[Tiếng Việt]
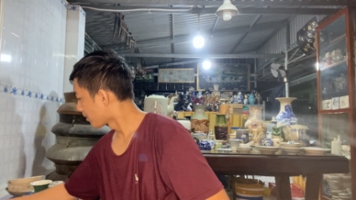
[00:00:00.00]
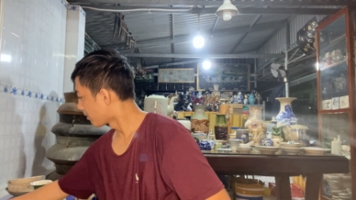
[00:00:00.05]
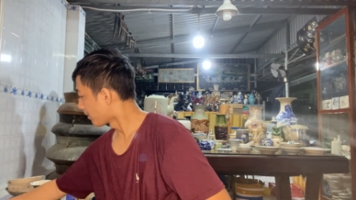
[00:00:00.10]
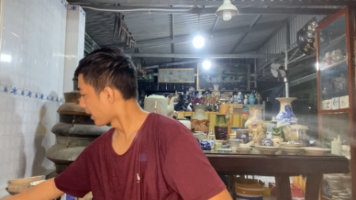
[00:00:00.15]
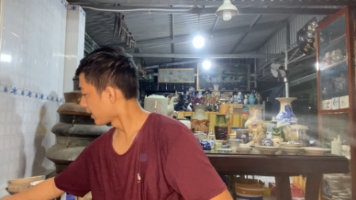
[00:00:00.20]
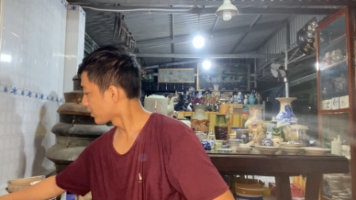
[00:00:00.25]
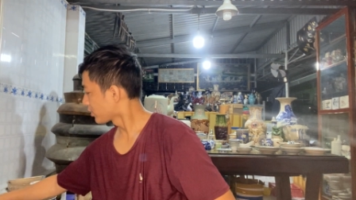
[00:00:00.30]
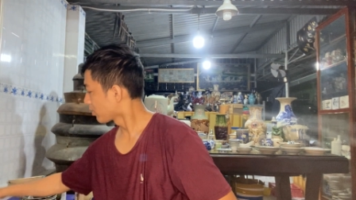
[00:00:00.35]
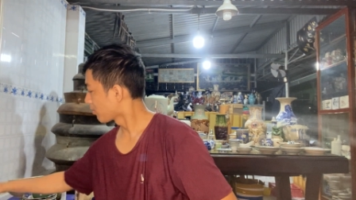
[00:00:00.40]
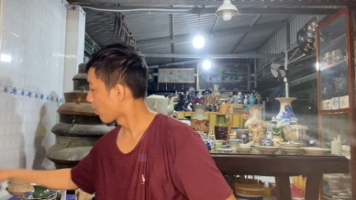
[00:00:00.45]

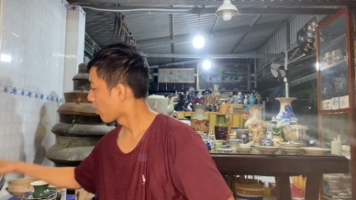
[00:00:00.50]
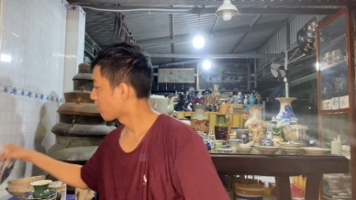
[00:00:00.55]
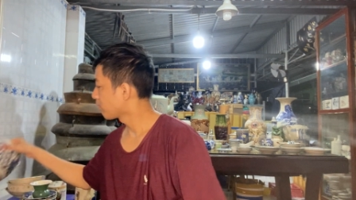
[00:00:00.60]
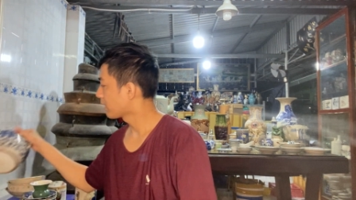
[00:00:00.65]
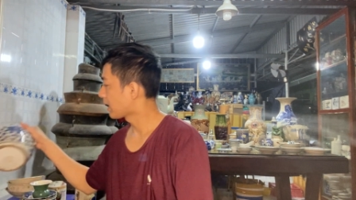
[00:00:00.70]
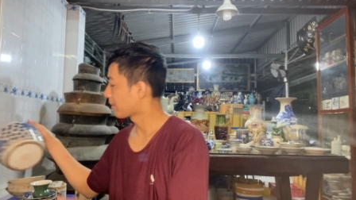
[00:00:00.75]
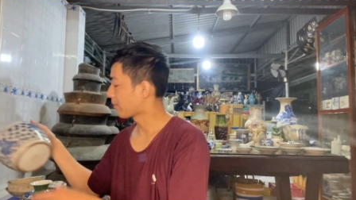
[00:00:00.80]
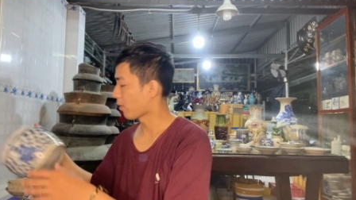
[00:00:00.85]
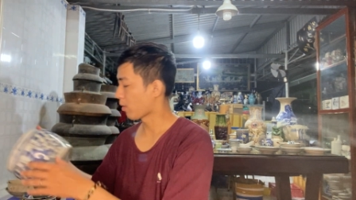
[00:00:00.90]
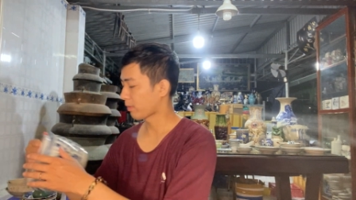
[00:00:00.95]
mã số 4
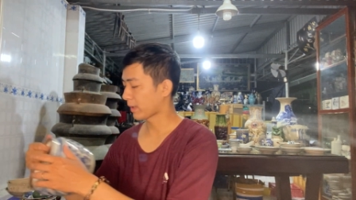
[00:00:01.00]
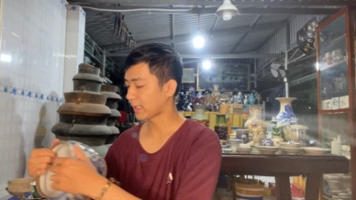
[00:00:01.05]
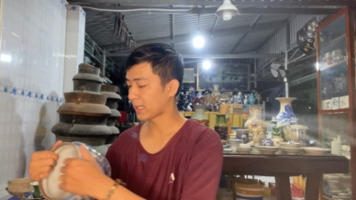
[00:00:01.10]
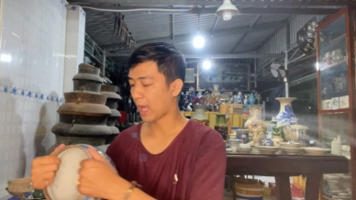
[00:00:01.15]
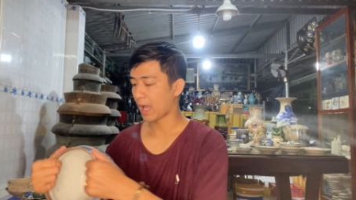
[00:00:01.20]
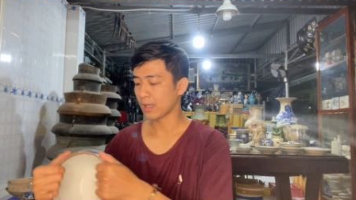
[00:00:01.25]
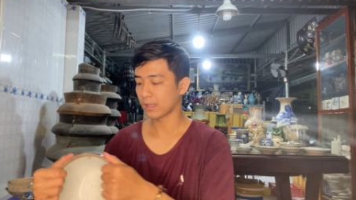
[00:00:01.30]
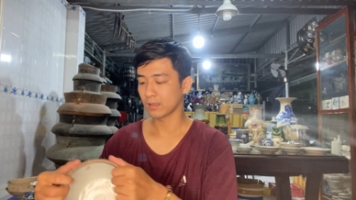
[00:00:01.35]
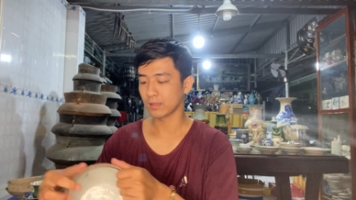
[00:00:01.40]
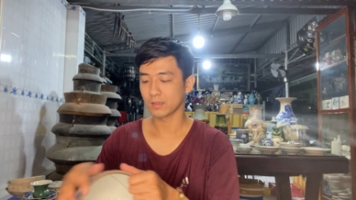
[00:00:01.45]
là một cái
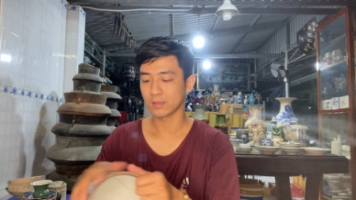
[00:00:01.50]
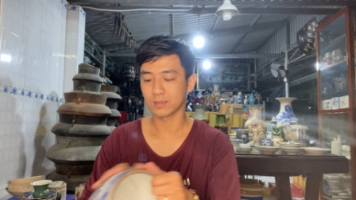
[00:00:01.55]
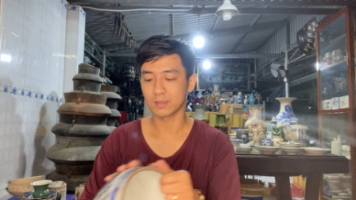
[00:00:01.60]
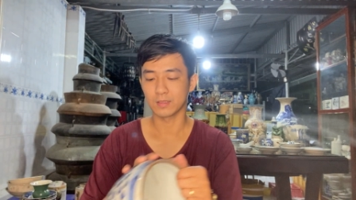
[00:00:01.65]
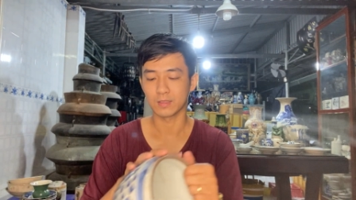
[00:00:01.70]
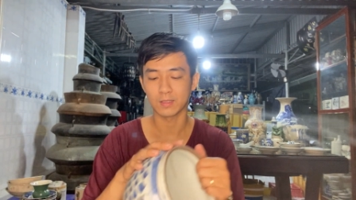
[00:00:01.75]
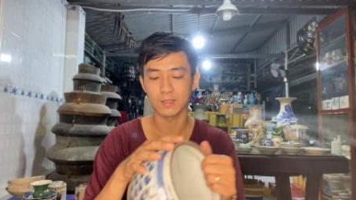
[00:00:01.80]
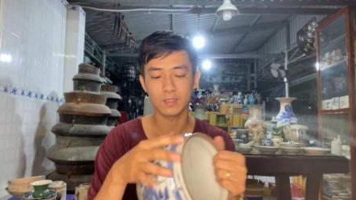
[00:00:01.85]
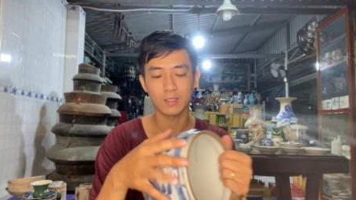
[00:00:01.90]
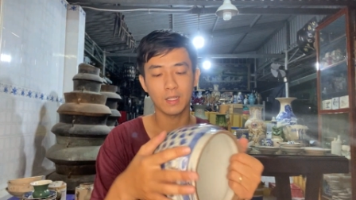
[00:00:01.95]
thân
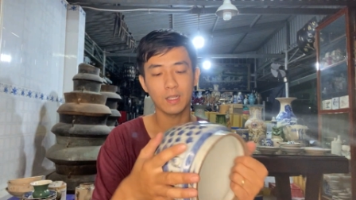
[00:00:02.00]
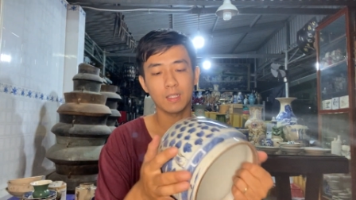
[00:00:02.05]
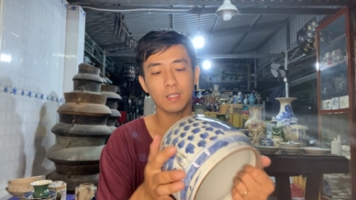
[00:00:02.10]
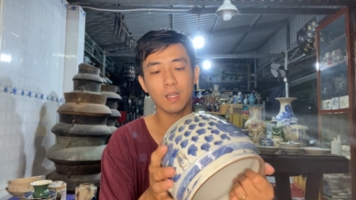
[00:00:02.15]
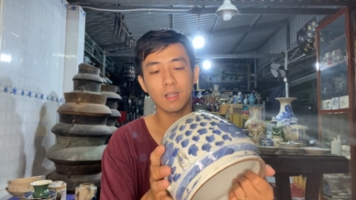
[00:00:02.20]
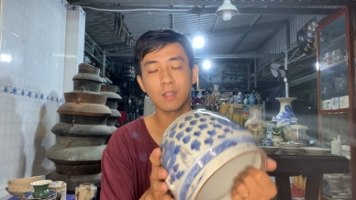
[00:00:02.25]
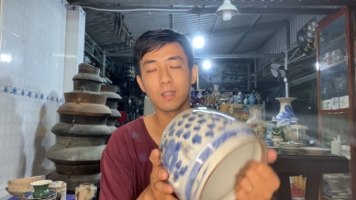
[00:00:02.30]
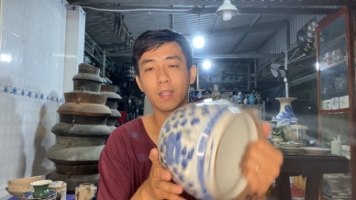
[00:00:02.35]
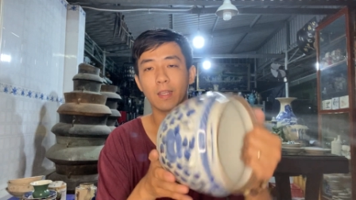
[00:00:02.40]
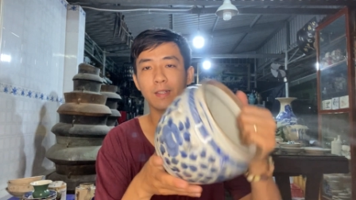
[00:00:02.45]
cái
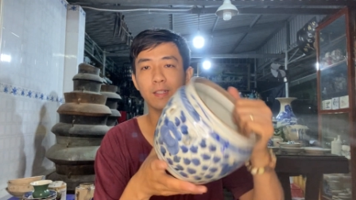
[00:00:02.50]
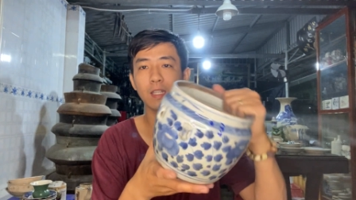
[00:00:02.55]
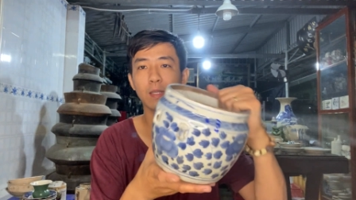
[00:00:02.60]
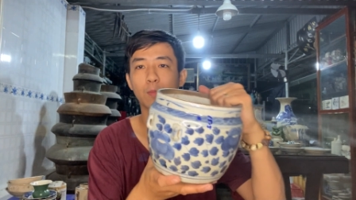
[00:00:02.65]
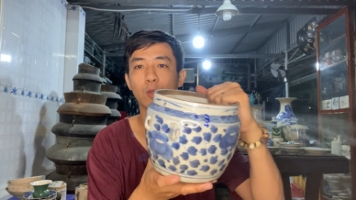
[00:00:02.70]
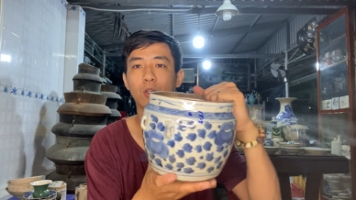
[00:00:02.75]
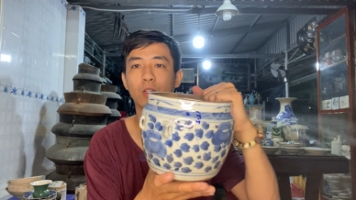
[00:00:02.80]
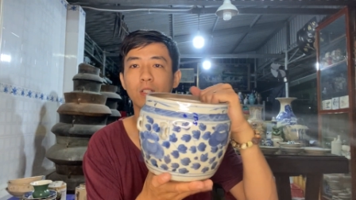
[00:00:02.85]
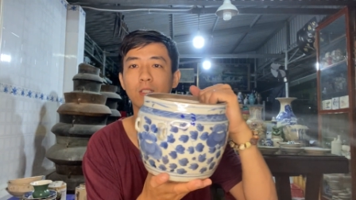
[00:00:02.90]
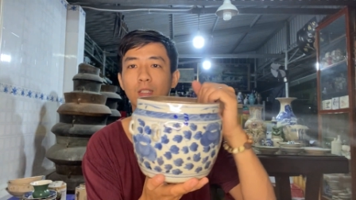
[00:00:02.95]
thân liễn nha
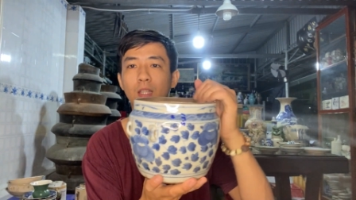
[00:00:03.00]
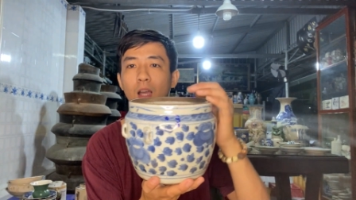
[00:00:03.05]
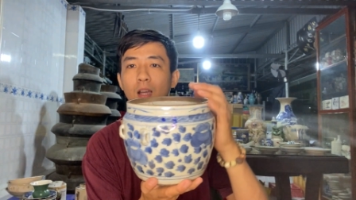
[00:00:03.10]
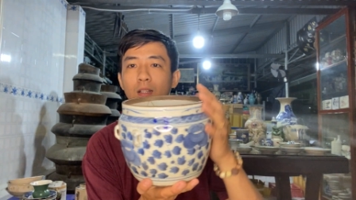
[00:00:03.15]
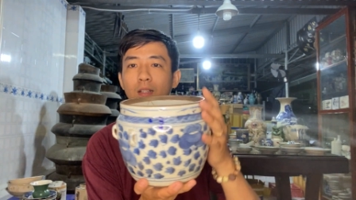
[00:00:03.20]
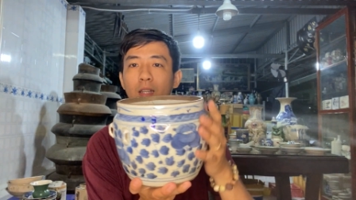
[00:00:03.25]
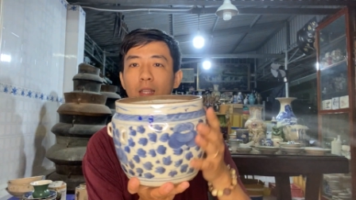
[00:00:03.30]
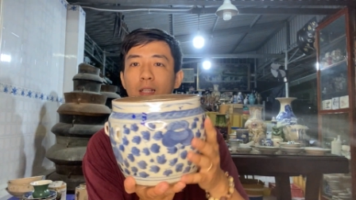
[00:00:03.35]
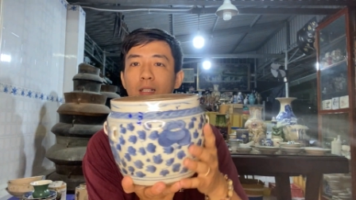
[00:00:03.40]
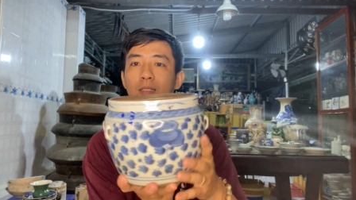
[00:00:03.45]
mọi người
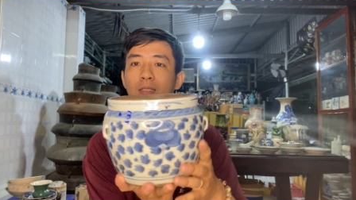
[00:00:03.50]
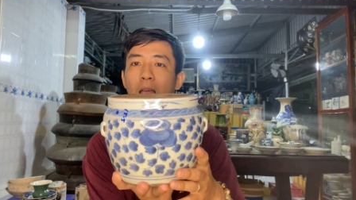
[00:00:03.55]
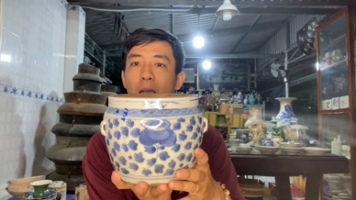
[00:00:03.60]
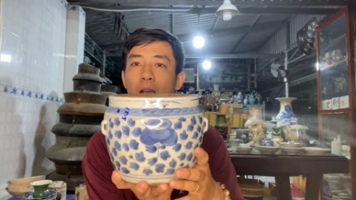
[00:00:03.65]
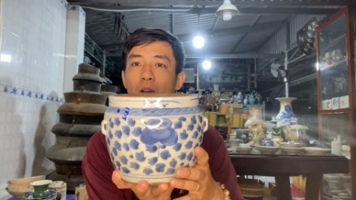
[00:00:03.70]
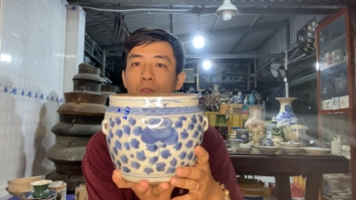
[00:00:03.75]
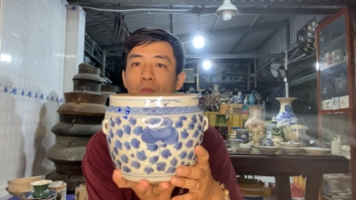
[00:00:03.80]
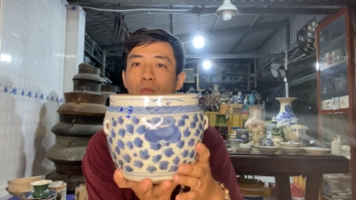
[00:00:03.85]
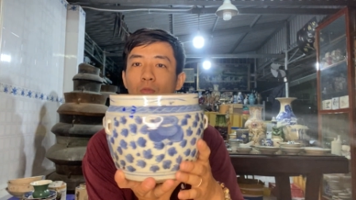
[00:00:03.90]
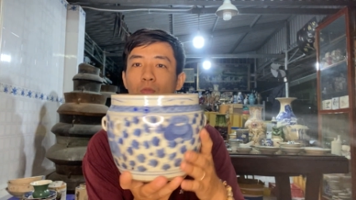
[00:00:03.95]
thân liễn
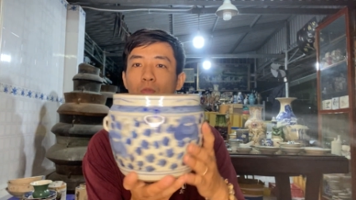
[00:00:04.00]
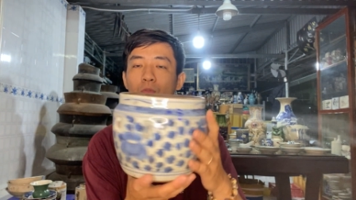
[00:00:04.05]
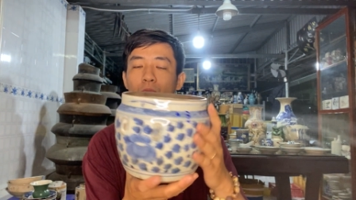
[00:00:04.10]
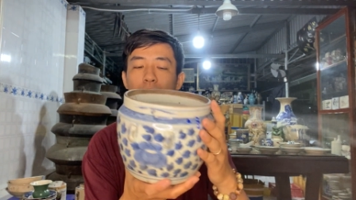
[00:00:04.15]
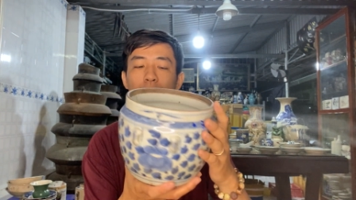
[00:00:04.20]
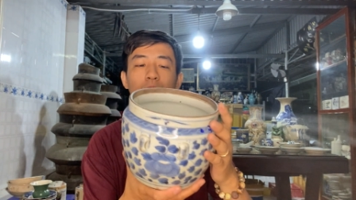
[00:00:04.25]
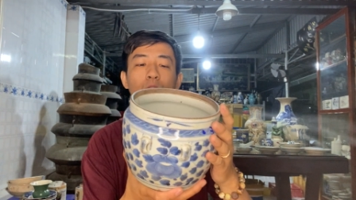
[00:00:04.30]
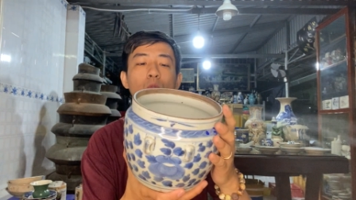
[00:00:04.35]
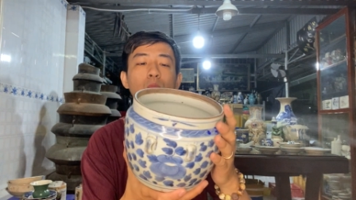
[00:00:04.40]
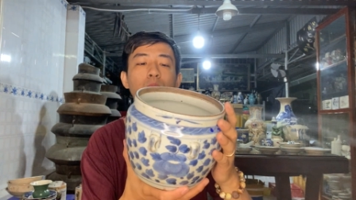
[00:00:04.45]
tàu
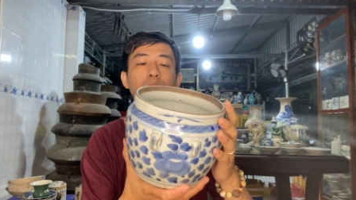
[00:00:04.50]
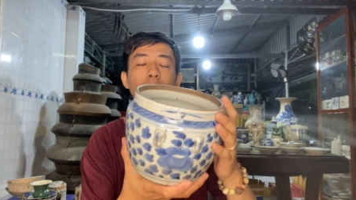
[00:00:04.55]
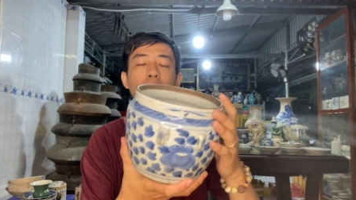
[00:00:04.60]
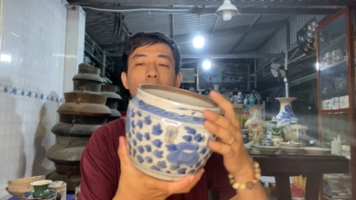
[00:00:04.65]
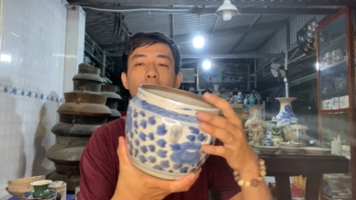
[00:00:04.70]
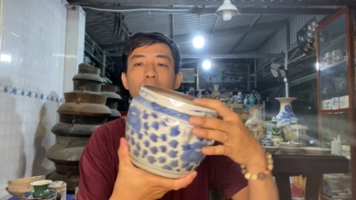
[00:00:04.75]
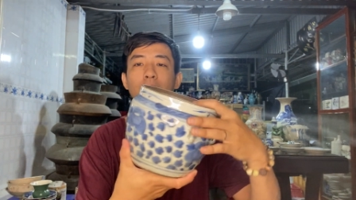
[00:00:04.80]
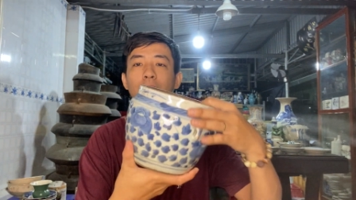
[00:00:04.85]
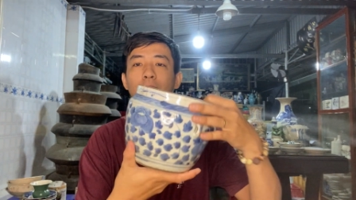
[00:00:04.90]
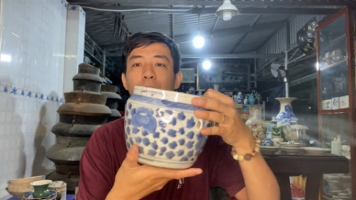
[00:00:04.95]
cúc
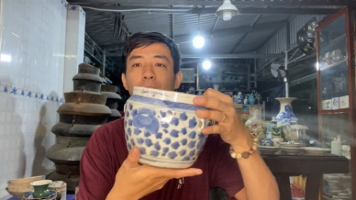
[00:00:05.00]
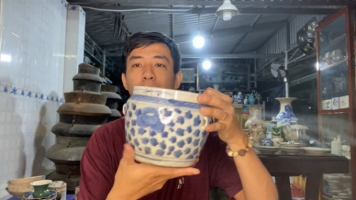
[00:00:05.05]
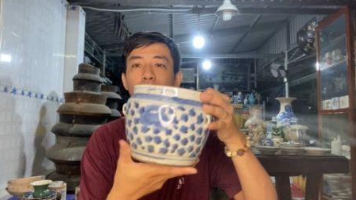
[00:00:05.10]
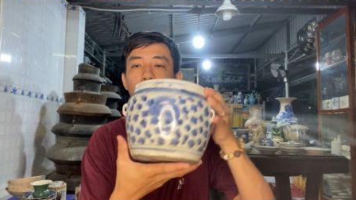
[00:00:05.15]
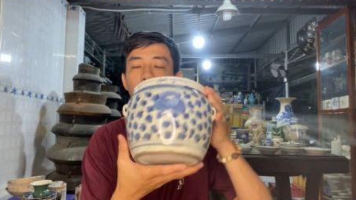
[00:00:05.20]
dây